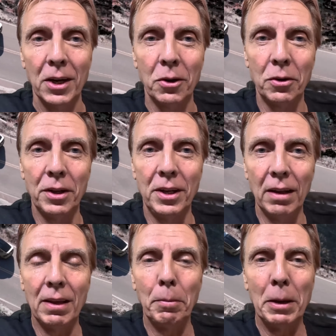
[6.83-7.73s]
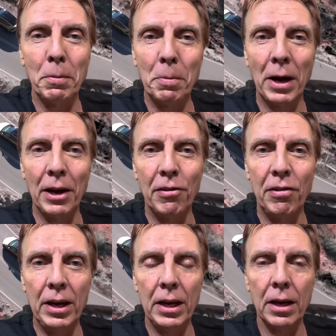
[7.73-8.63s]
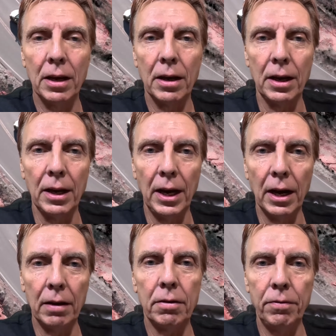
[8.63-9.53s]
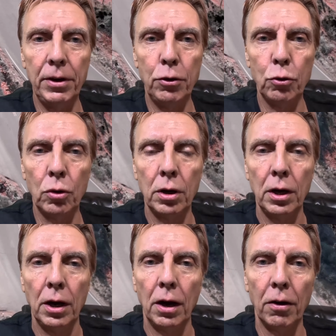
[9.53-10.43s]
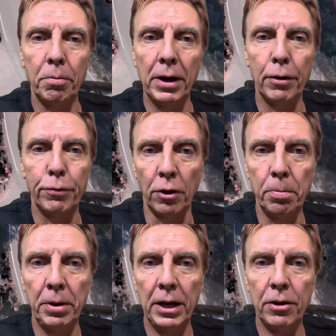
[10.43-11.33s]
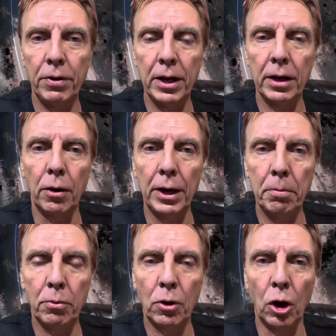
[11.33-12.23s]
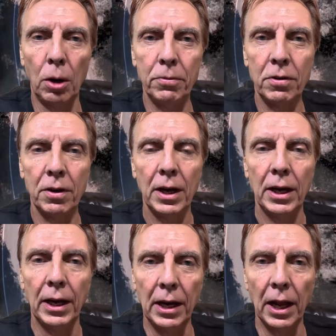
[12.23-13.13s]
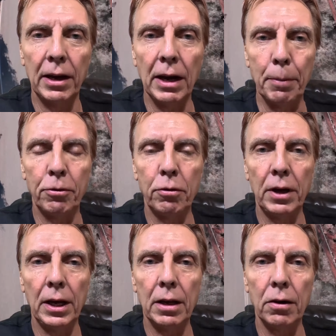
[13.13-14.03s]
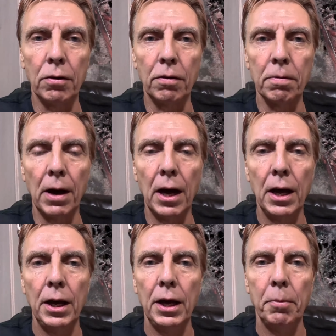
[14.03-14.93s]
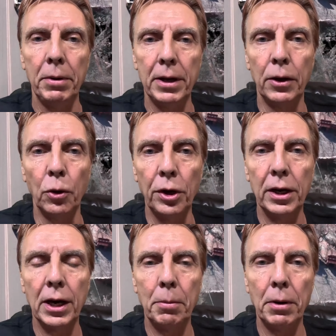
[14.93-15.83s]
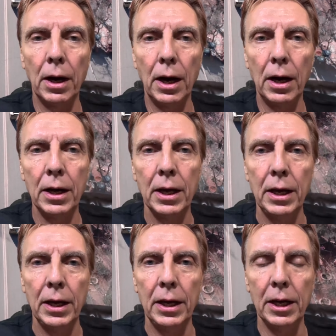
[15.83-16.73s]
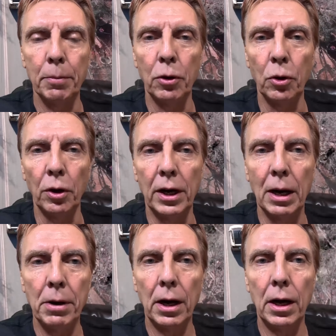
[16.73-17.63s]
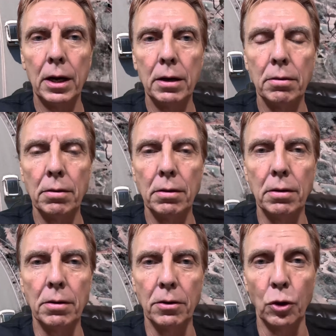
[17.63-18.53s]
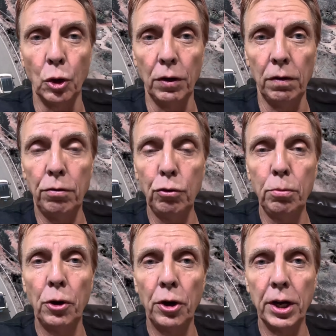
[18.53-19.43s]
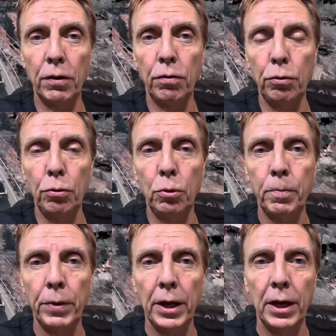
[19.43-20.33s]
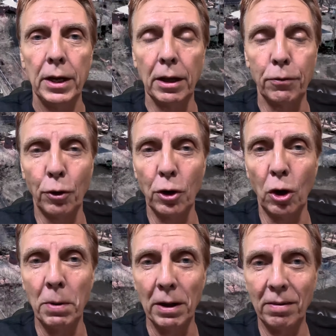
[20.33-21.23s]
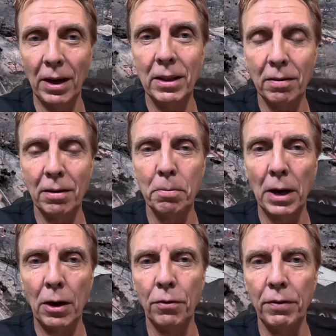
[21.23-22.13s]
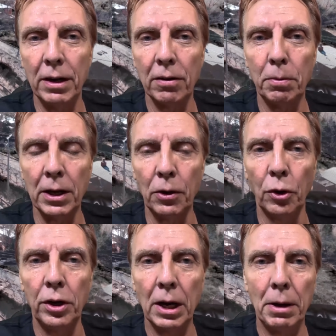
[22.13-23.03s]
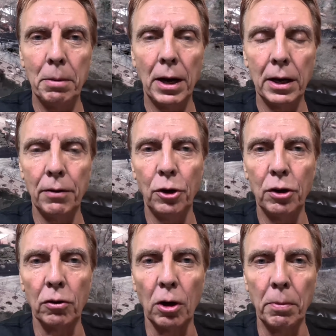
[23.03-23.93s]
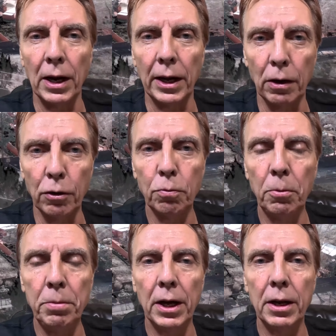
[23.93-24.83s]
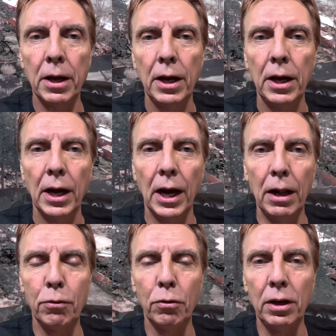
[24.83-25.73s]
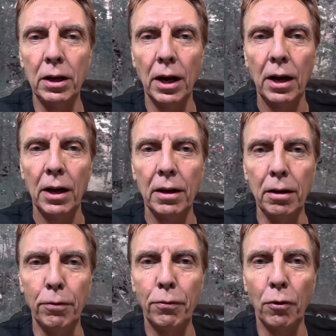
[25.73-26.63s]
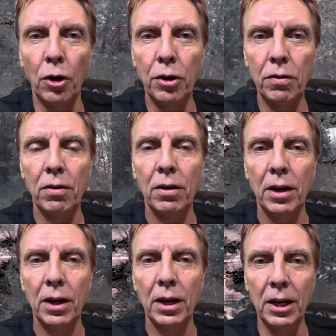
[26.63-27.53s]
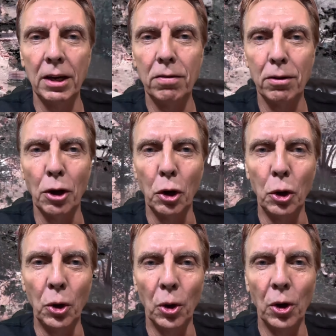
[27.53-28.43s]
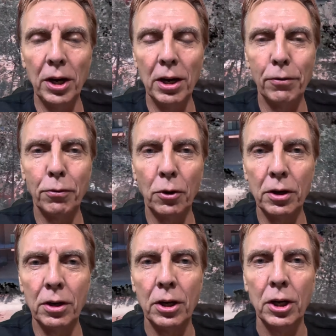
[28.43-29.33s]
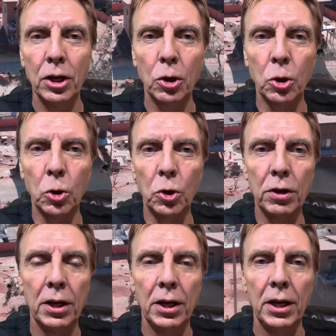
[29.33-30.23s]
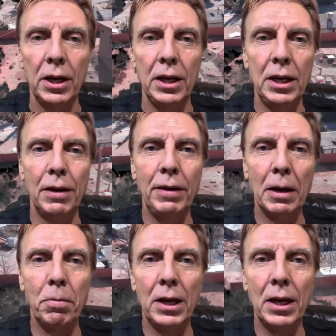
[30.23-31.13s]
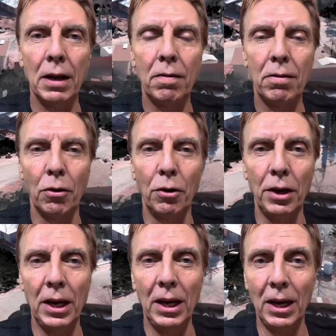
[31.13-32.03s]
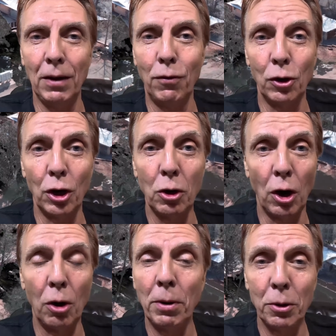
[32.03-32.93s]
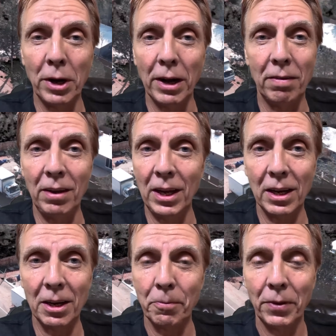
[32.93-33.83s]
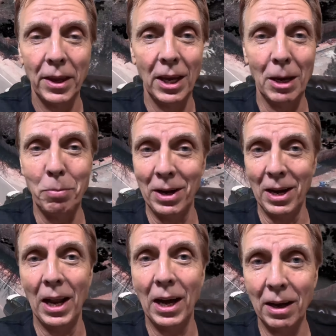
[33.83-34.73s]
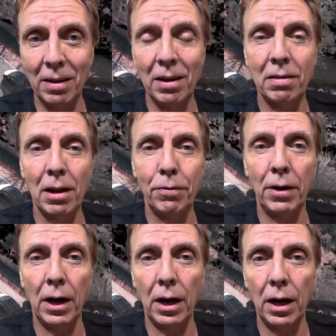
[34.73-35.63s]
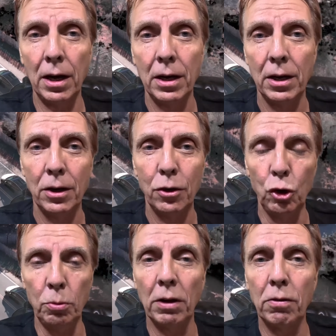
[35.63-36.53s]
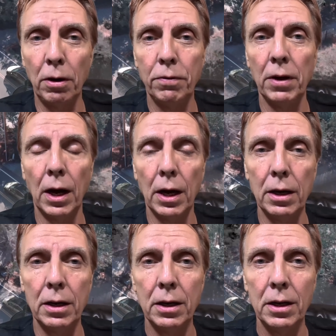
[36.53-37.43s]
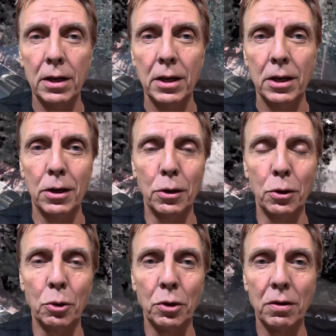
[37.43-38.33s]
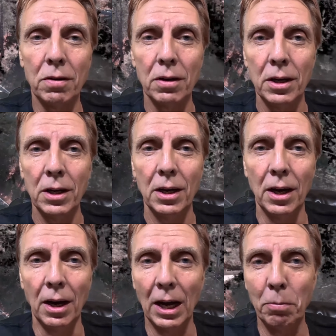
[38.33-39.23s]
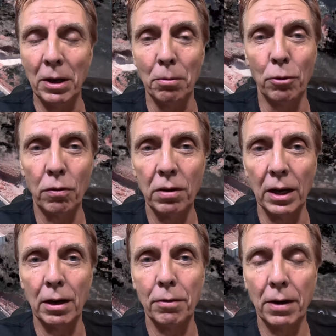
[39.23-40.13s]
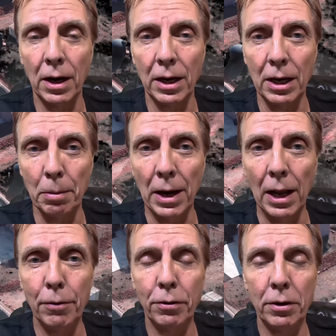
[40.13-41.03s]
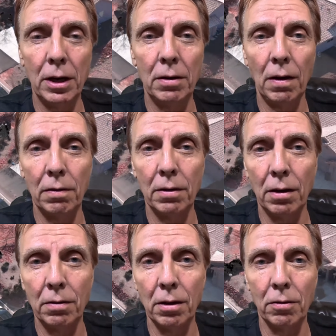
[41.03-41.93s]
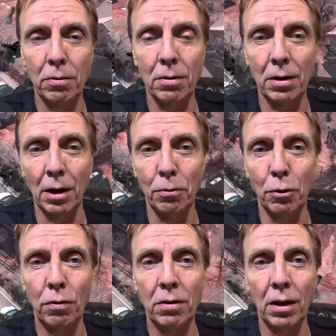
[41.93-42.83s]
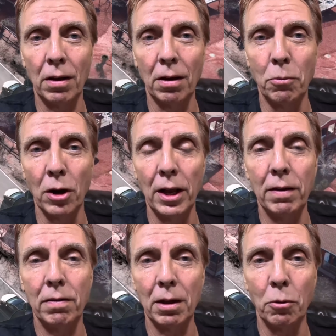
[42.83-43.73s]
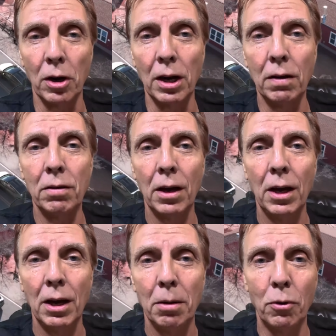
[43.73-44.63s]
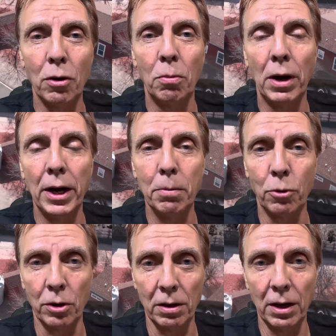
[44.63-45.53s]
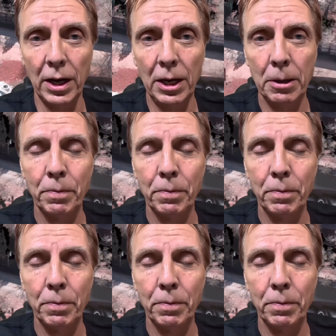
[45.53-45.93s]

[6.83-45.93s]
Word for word: Und jetzt habe ich mich mal entschieden, den ersten Video auf meiner Frontpage, wenn ihr dahin kommt, gleich abzudaten. Und zwar mit einer neuen Kamera. Ich habe eine neue Kamera, äh, neues Zubehör dazu. Das wurde auch mal Zeit, dass ich mache. Und wenn ich das mit der neuen Kamera mache, dann möchte ich das auch mal gleich ausprobieren. Also die, die Front ist neu davon. Und ihr werdet mich jetzt, und ich wollte euch auch mal nur erzählen, ich bin lange ein Tesla-Fahrer, über zwölf Jahre und er hat mit dem Roadster angefangen. Ich habe alle von den Teslas, das ist der Roadster, der Model S, der Model X, Model Y und Model 3.